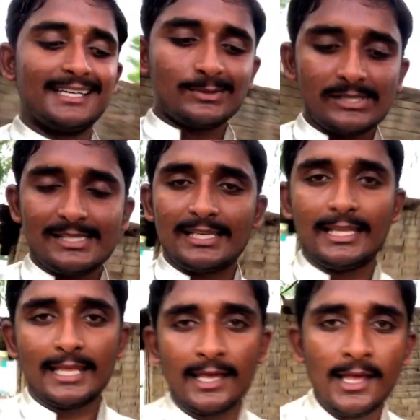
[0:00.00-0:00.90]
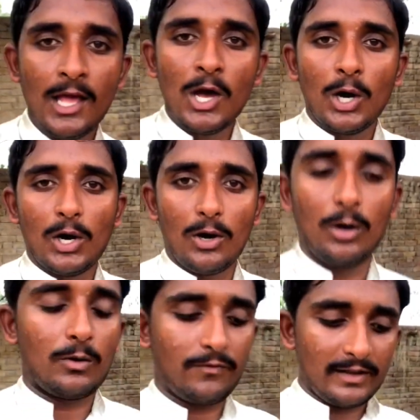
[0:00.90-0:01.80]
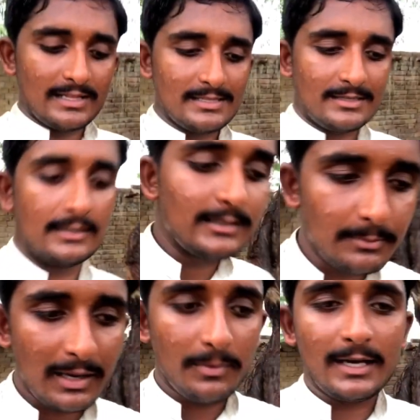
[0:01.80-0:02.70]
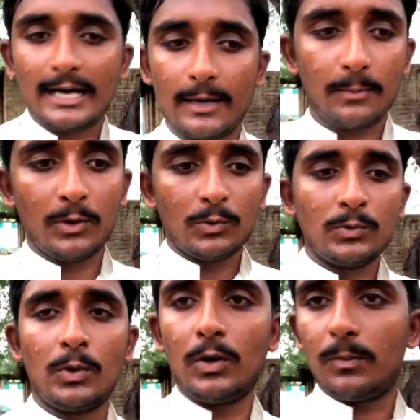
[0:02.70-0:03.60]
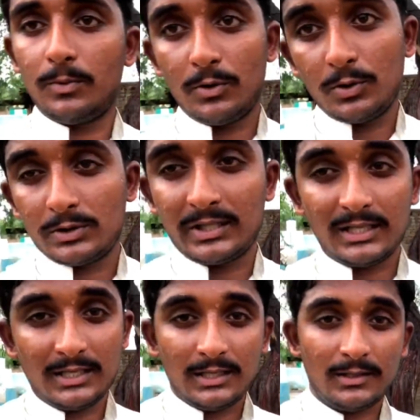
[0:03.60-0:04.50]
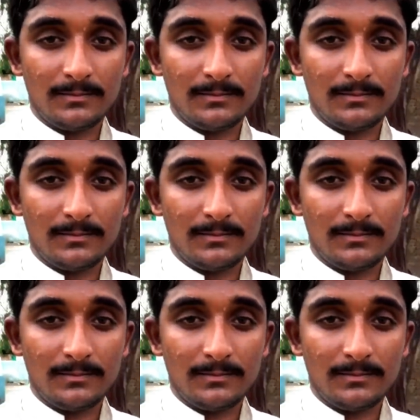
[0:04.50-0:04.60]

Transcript: ये कुछ सीन है और फ्रेंड्स मैं अभी घर में हूँ और बहुत ही